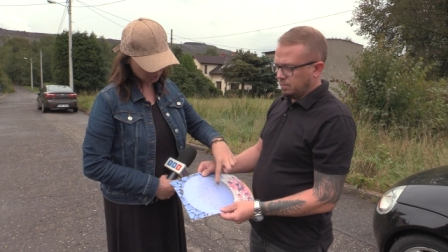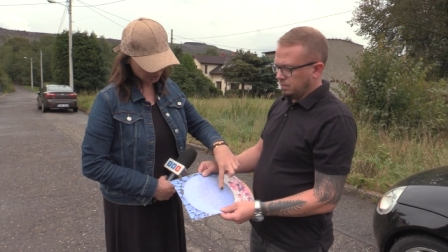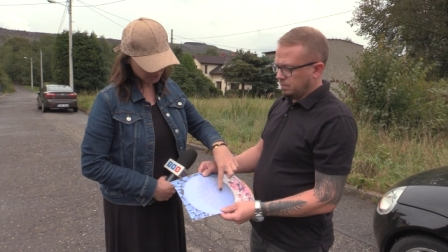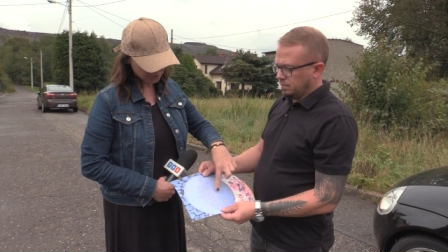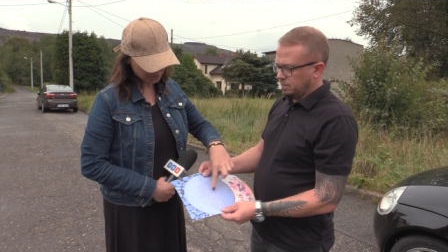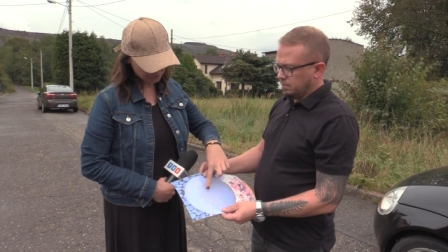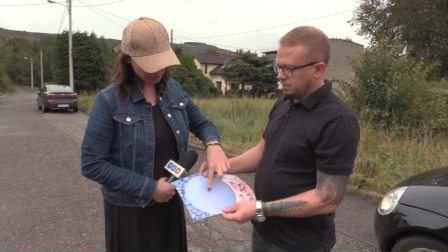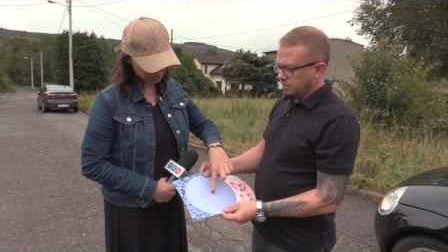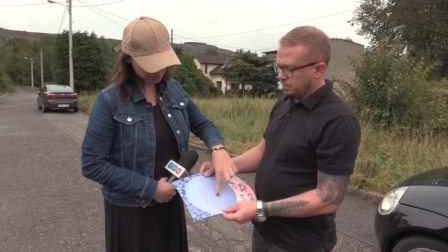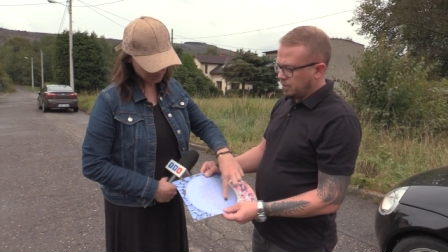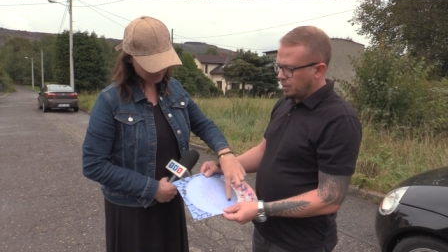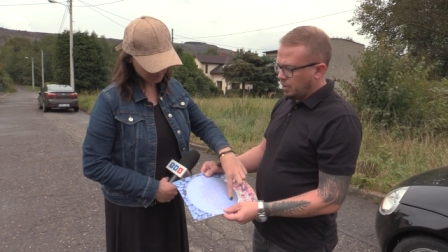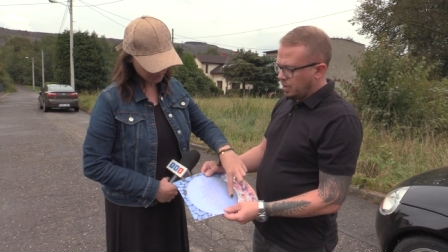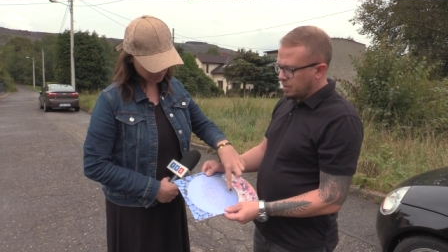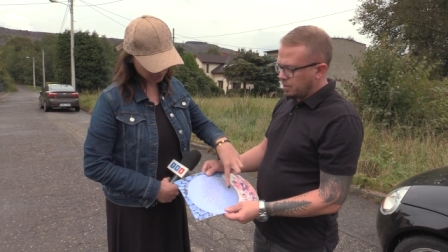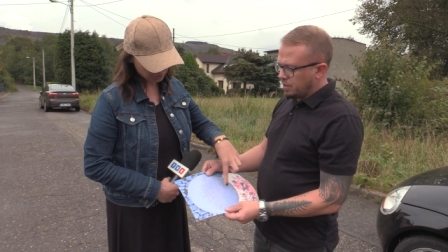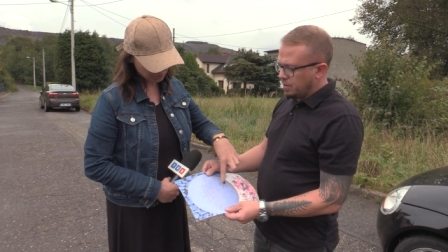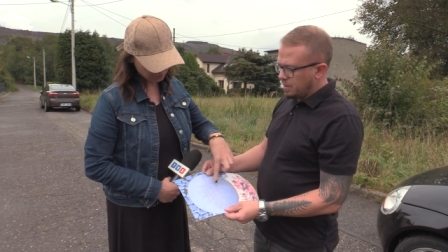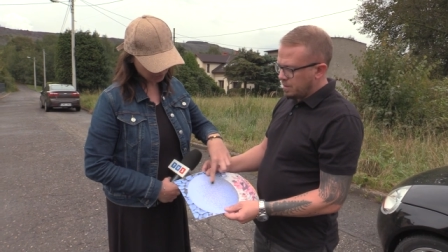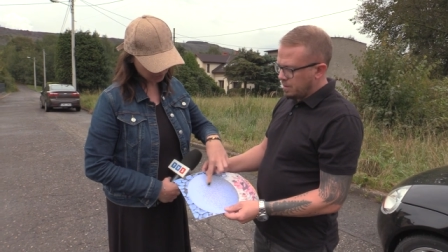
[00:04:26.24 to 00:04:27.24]
swoje
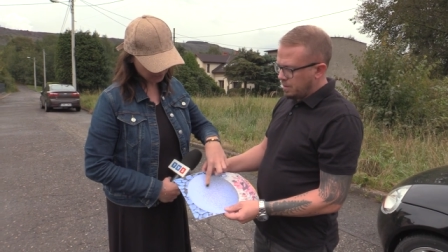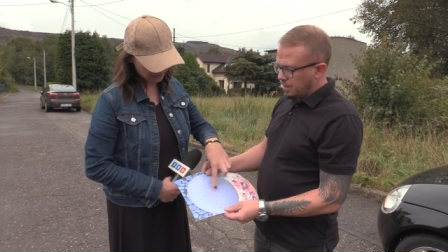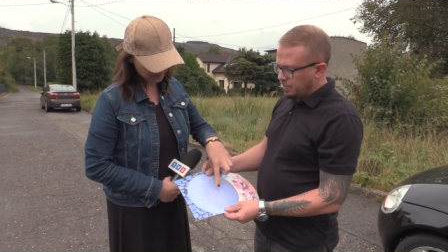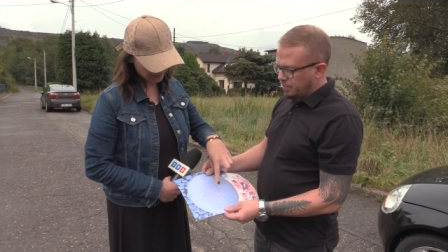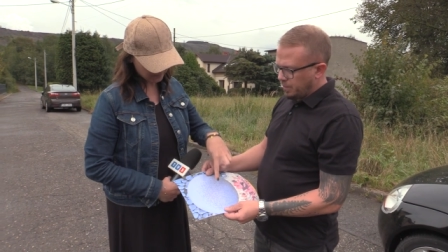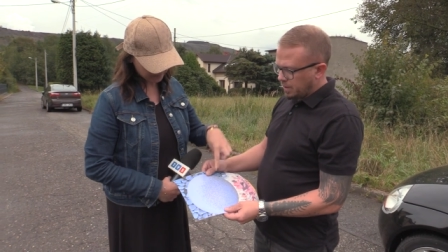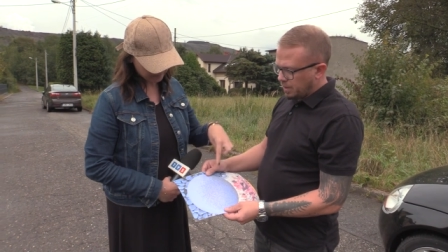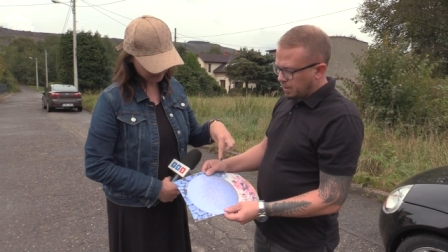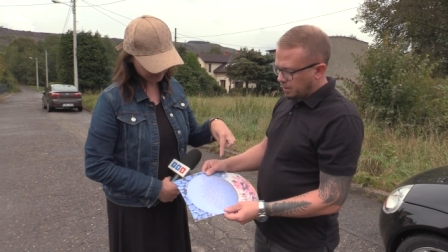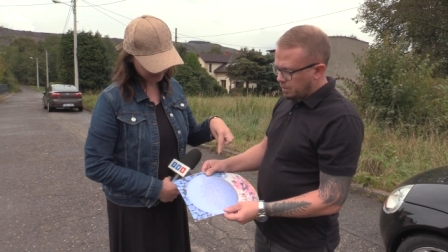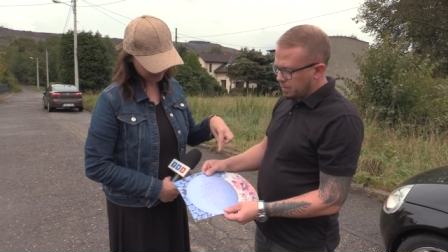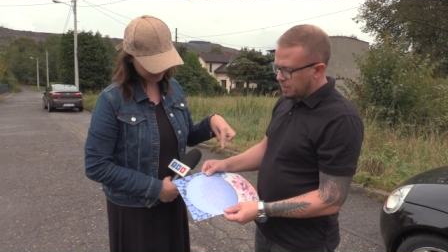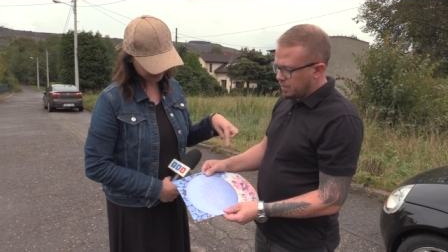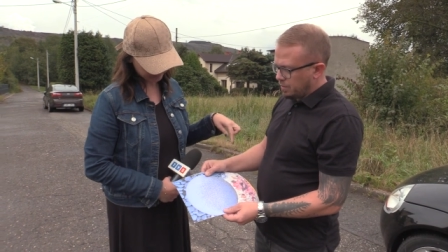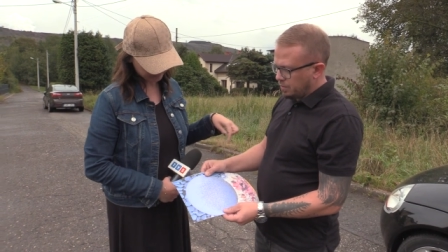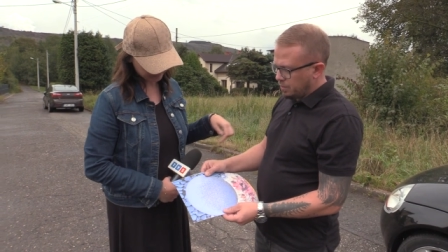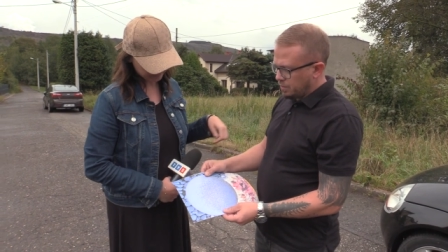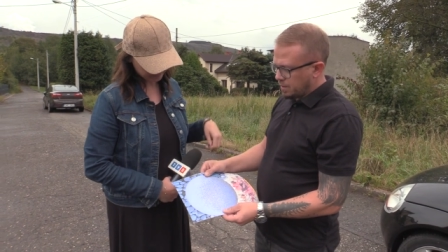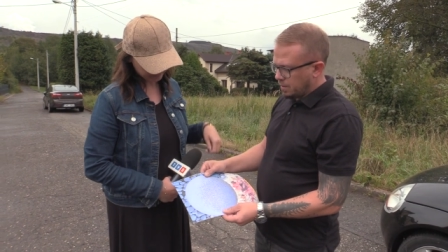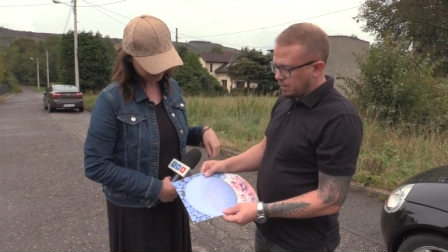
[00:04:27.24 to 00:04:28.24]
ręce i zadbali o
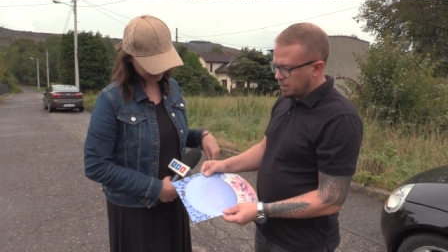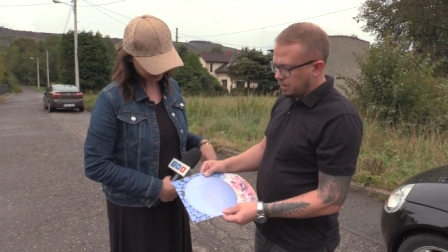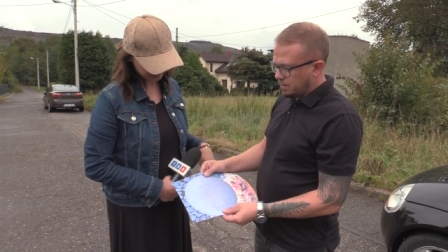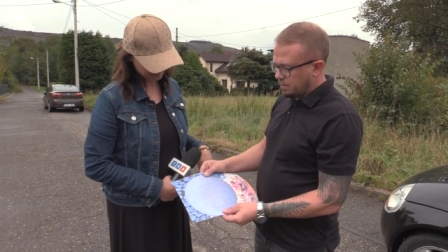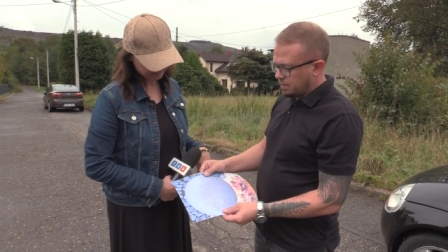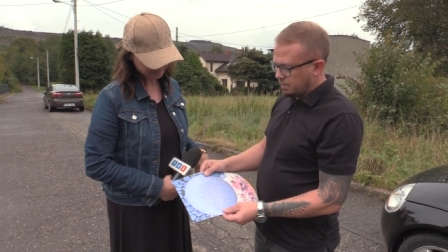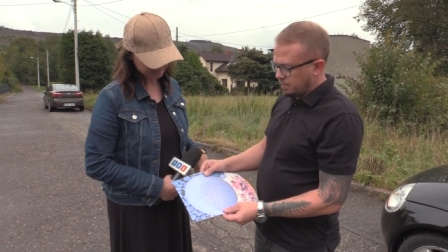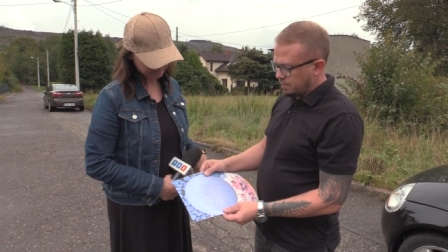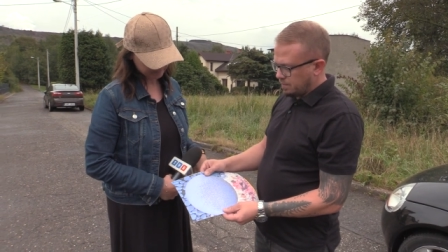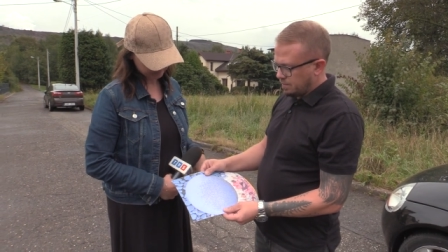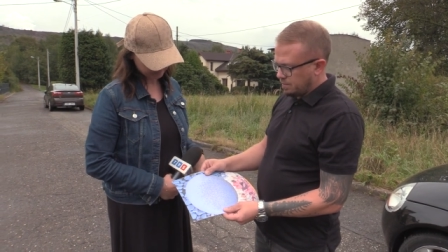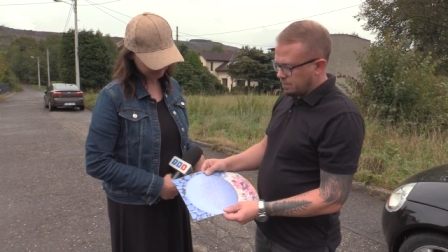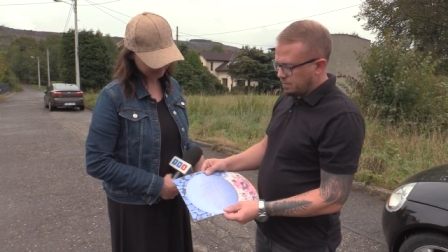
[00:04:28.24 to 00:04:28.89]
otoczenie, w którym żyją.